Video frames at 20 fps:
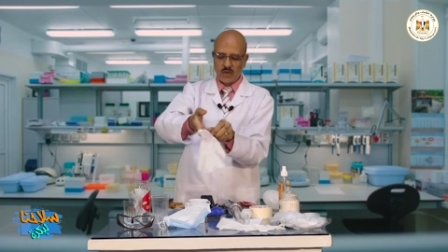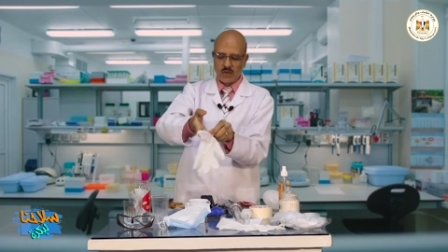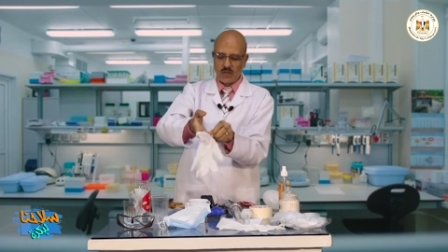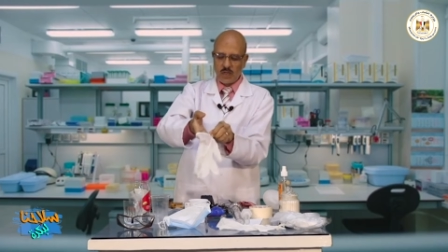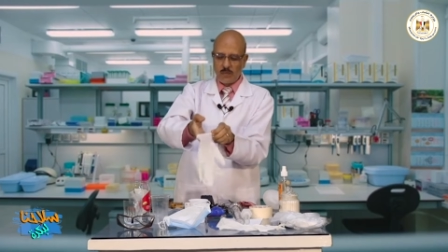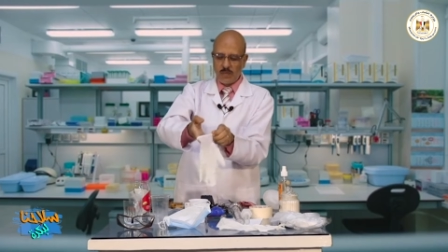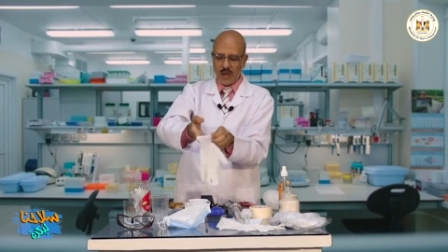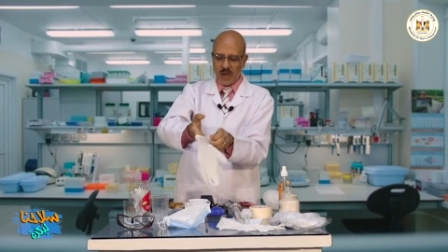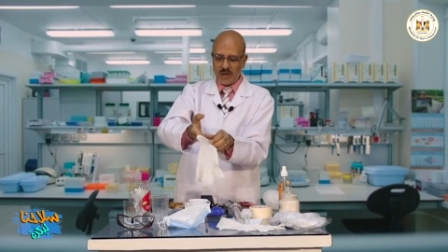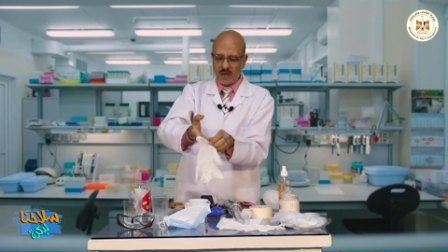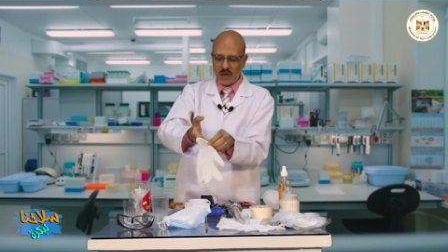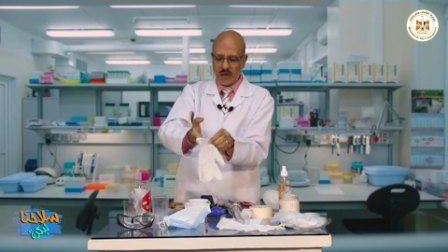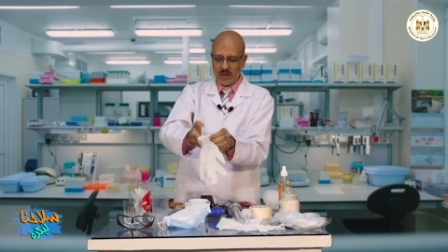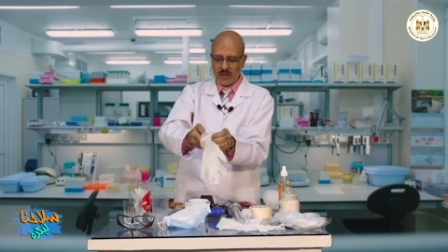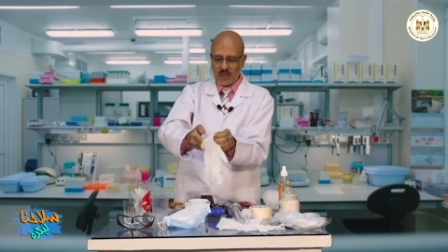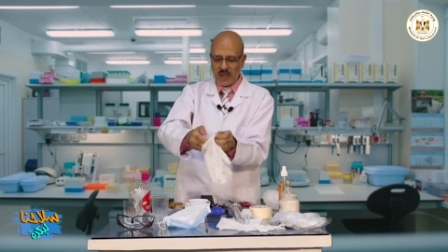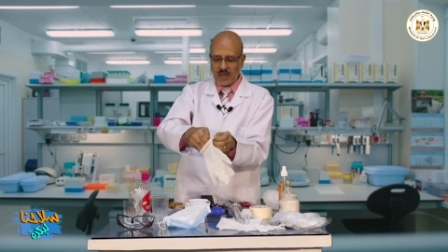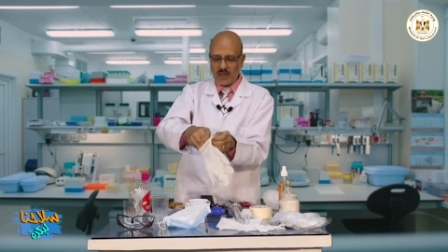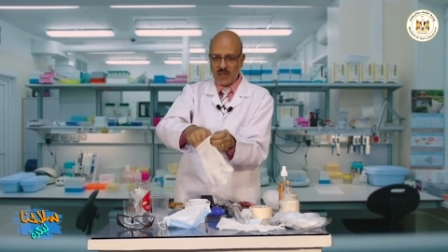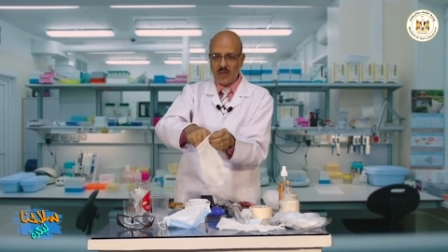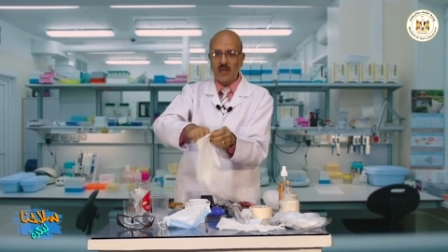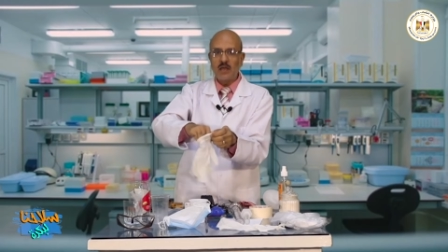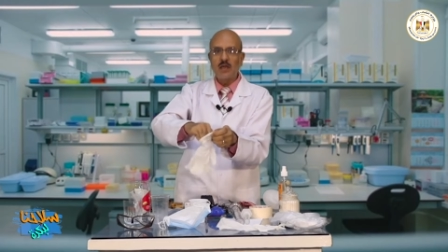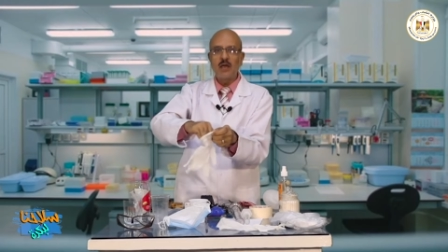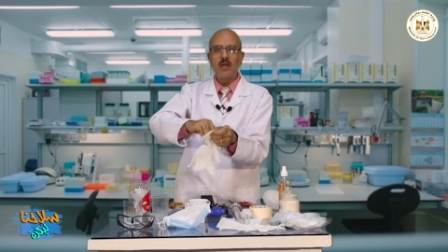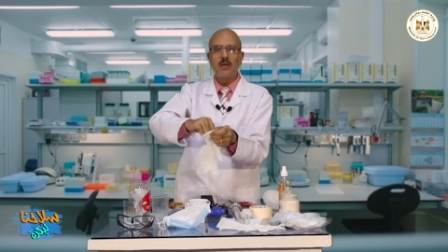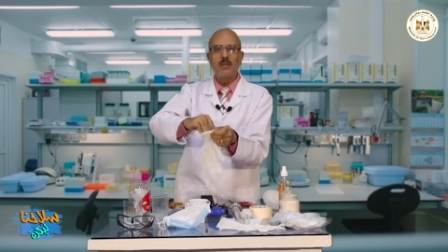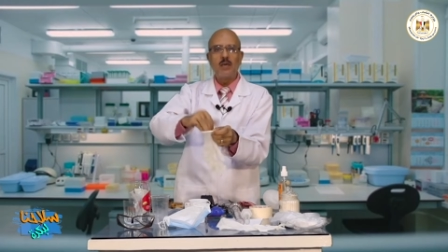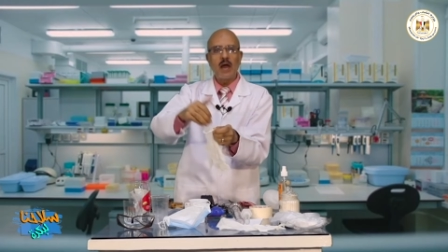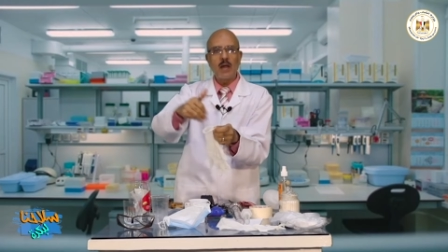يبقى الناحيه دي
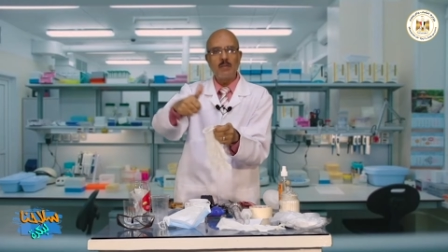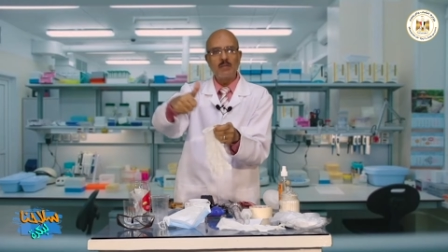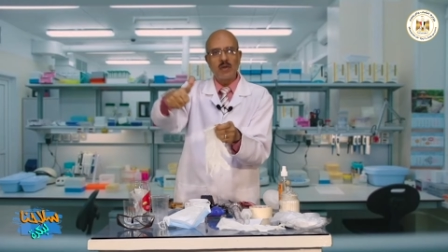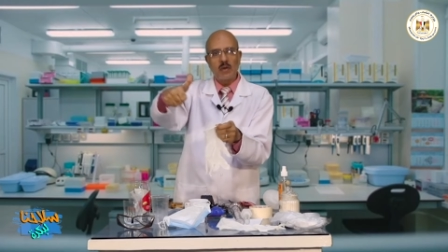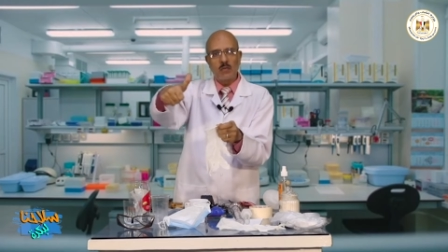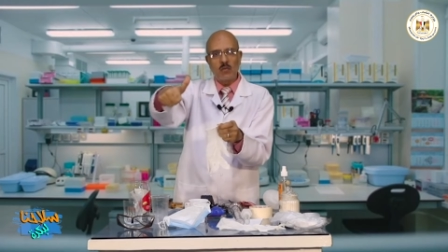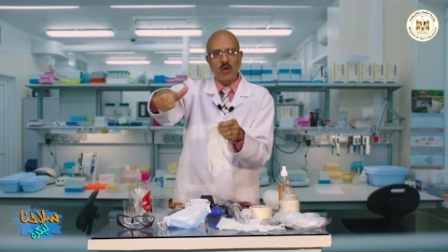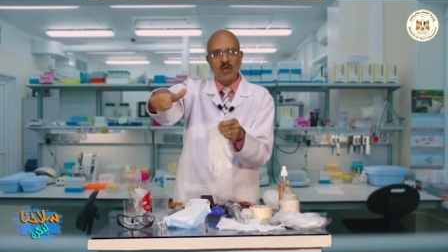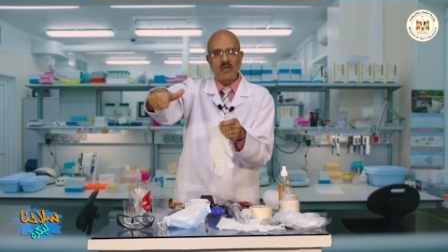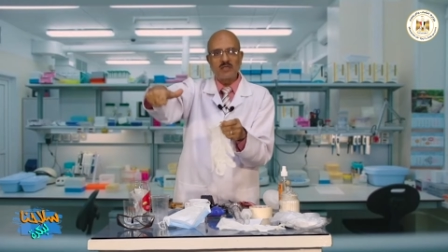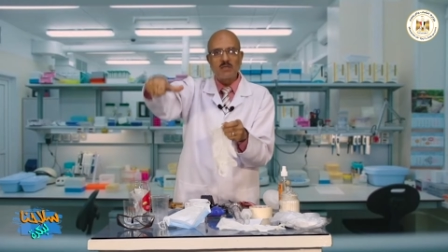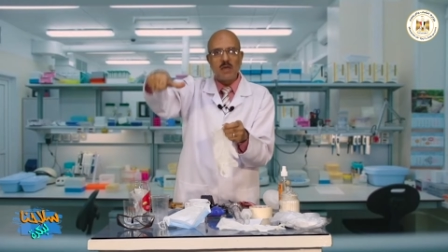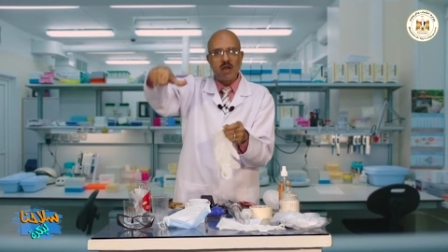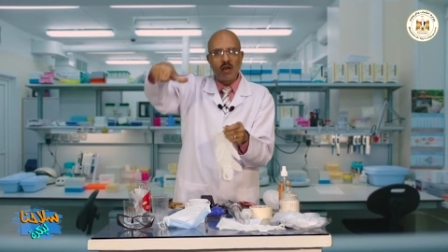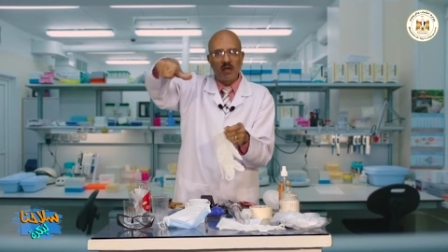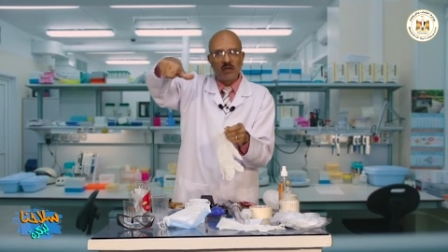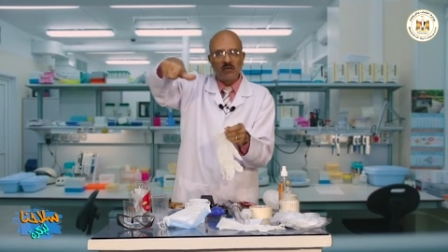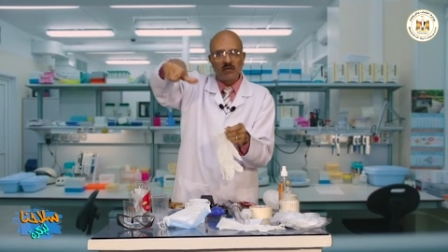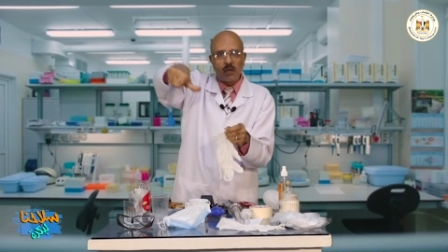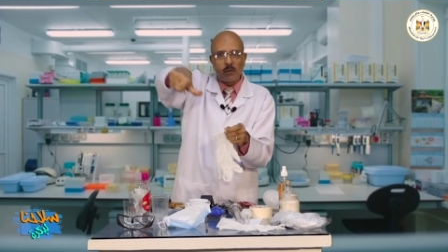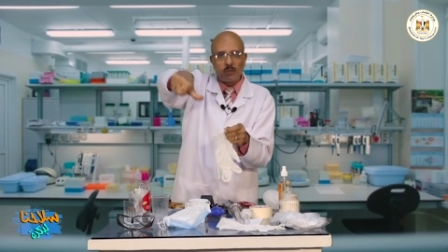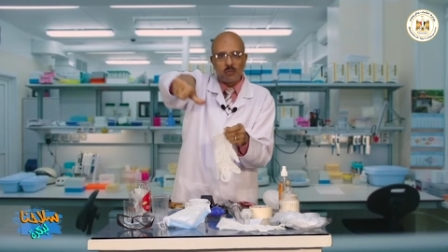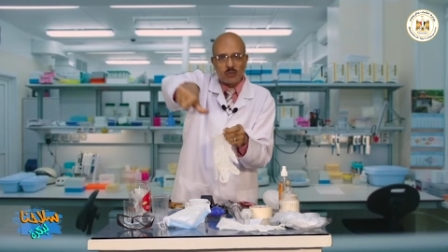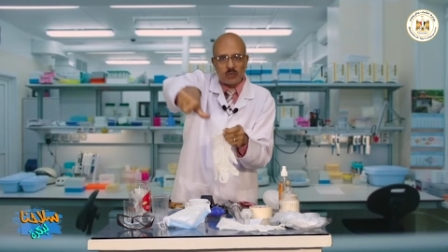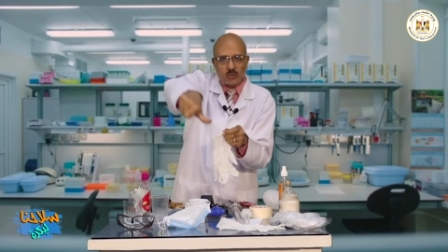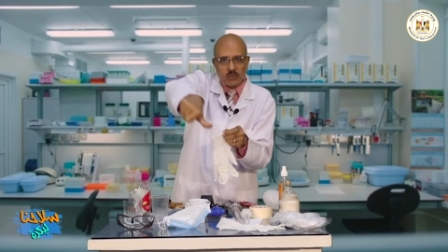الابهام بالمناسبه اللي انت